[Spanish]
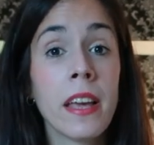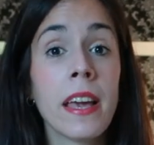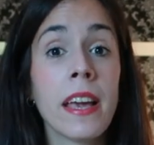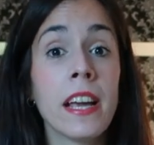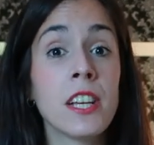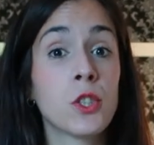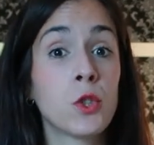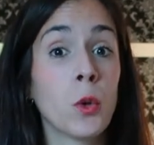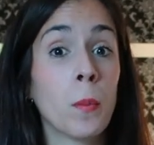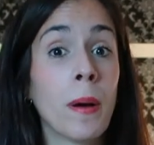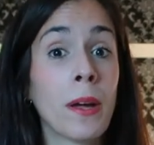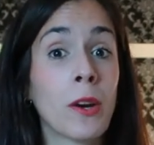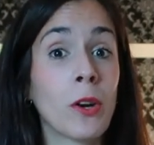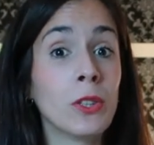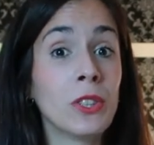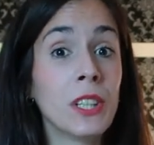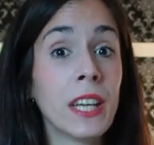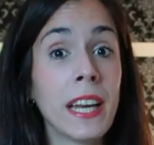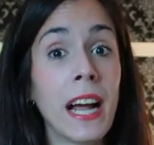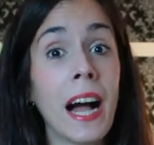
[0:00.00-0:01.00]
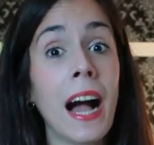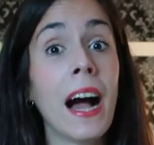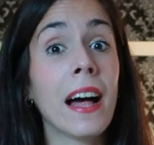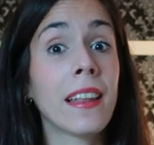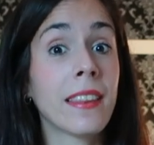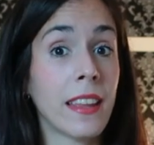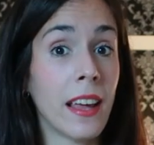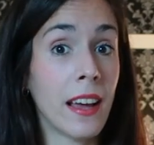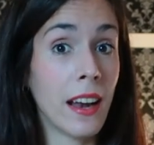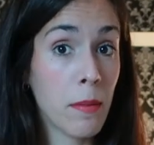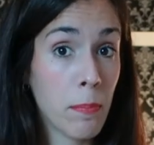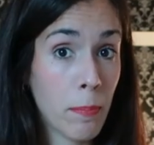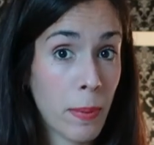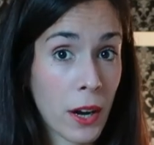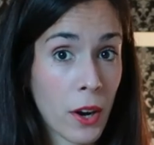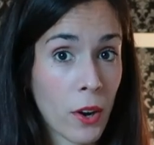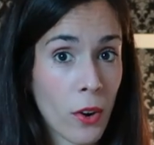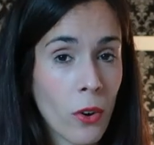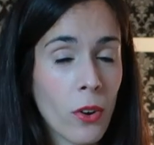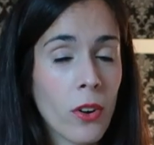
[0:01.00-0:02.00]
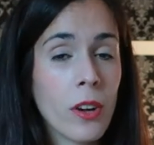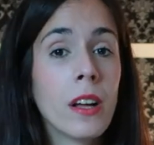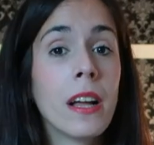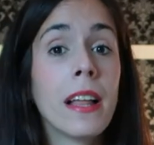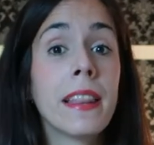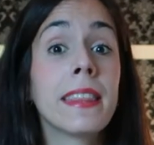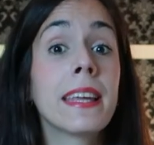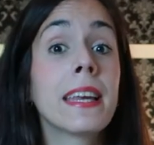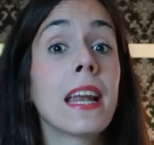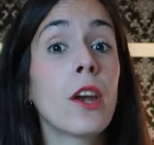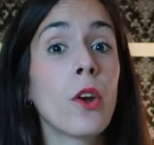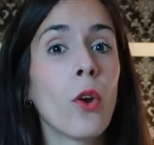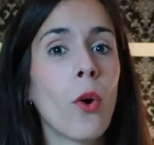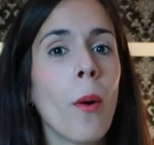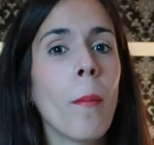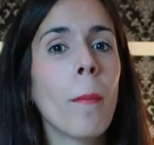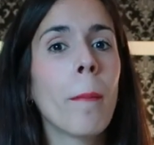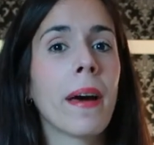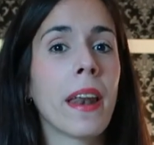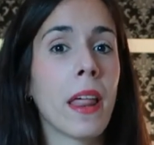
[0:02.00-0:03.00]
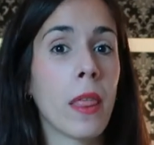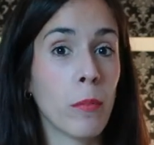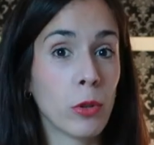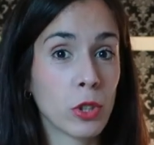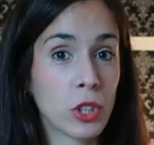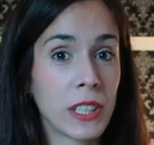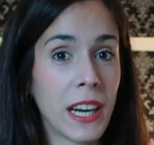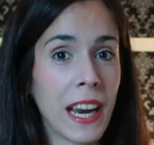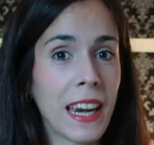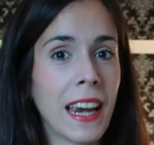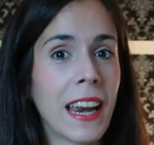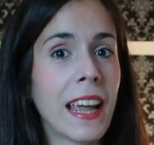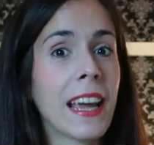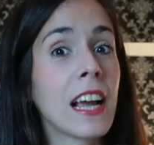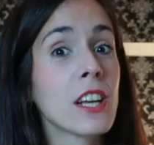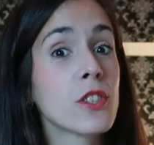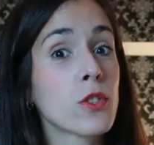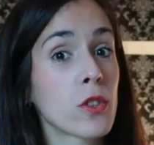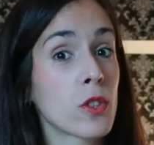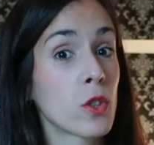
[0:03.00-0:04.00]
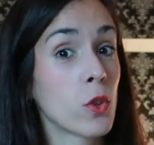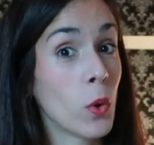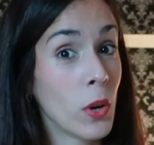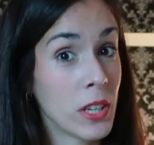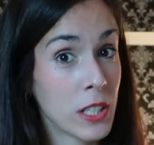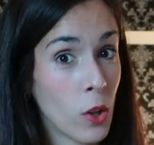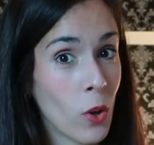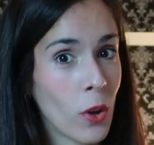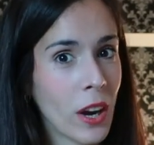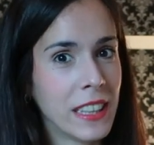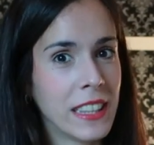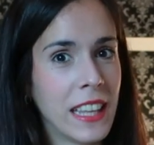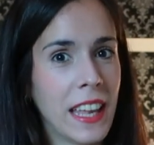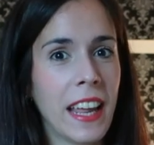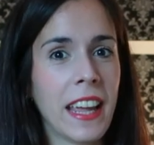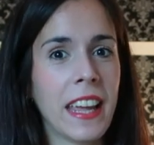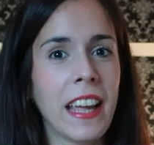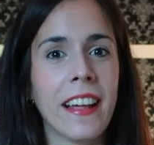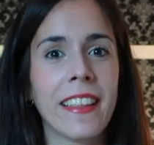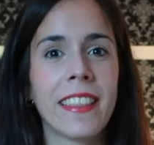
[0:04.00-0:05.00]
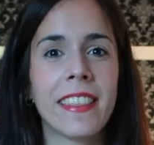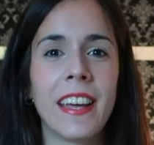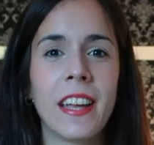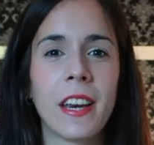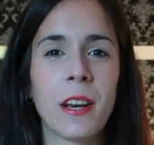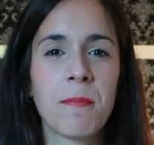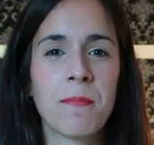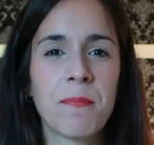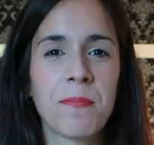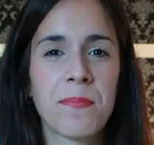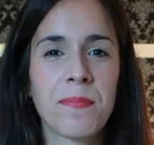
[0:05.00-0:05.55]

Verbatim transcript: Y si tu perro tira hacia el perro, dile no para demostrarle que eso no es lo que tiene que hacer.